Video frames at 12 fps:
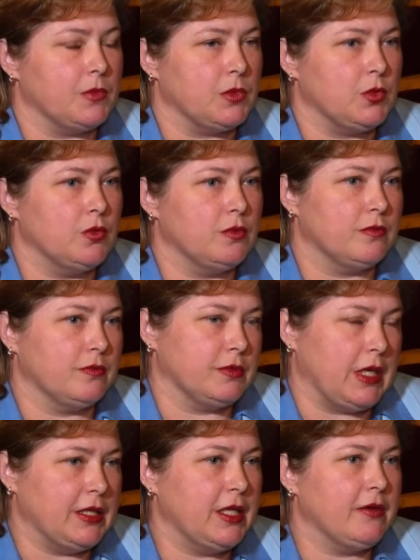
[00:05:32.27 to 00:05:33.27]
Ну,
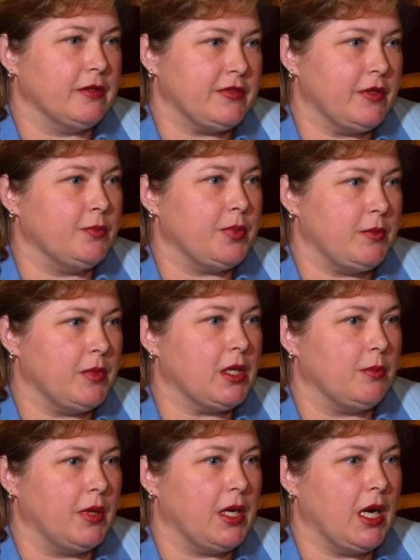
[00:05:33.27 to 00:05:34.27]
она своим
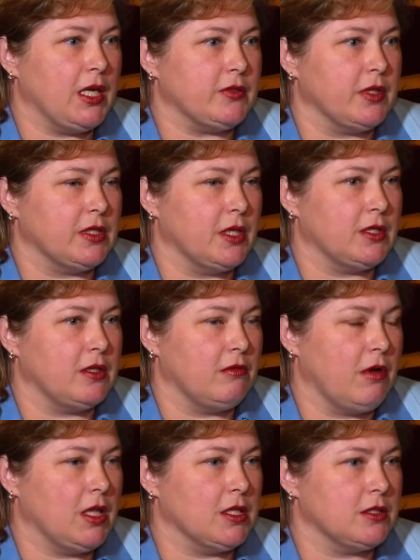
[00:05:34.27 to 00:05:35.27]
примером показывала, она
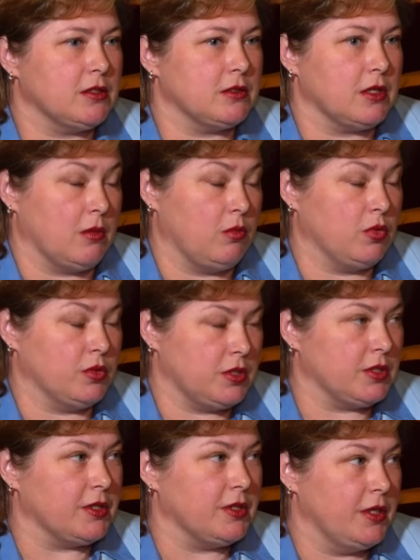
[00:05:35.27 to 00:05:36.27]
отдавалась
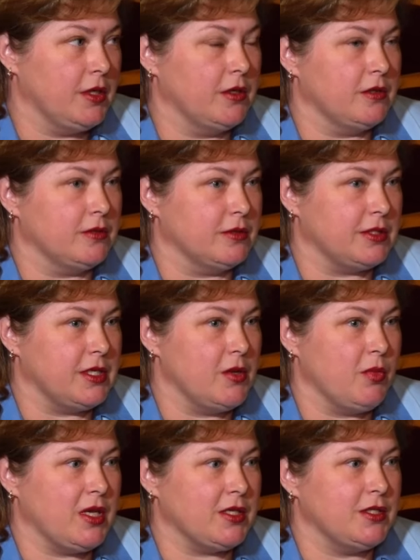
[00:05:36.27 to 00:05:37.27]
работе
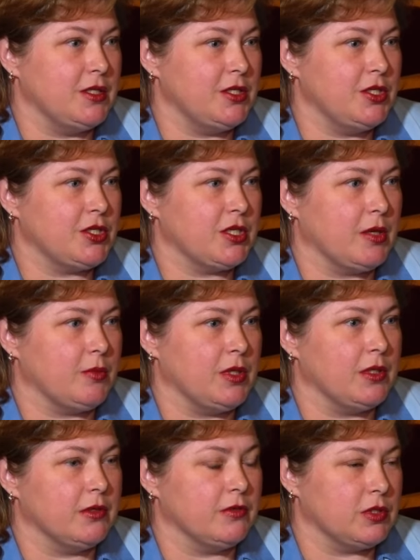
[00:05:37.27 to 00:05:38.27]
занимаясь
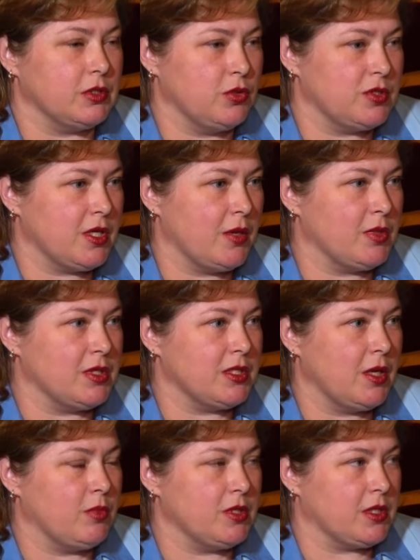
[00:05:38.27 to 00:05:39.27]
детишками, тот самый
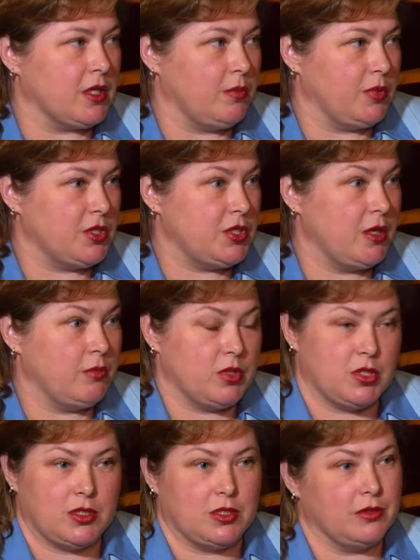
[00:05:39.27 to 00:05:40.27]
ансамбль скрипачей, мы
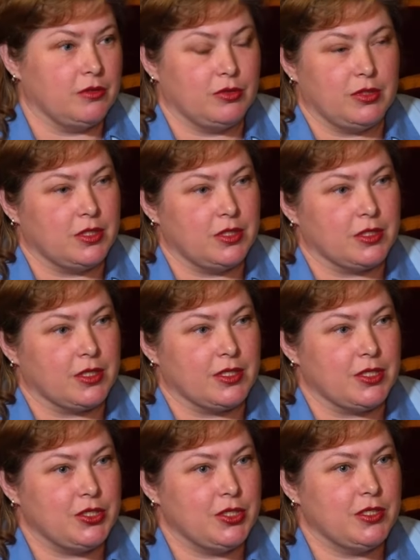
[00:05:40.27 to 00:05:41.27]
же, вот если
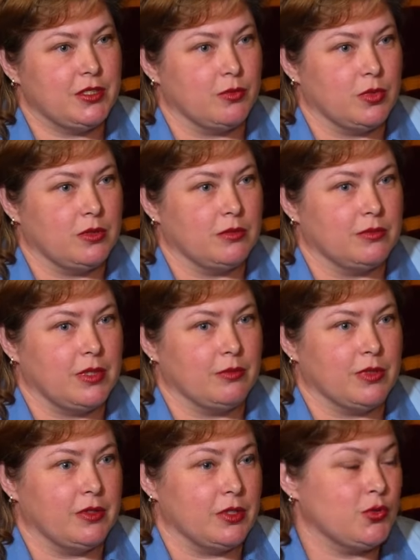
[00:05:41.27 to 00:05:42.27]
сказать честно, мы там,
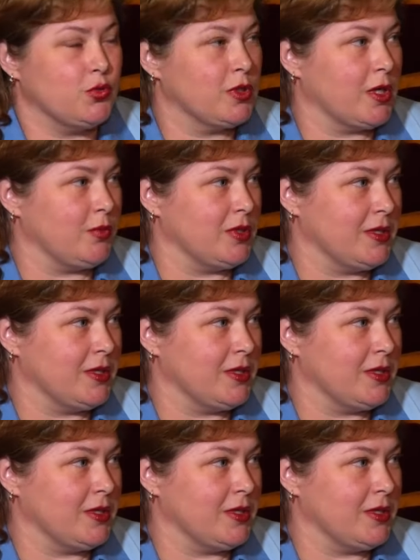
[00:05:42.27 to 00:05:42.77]
наверное, сутками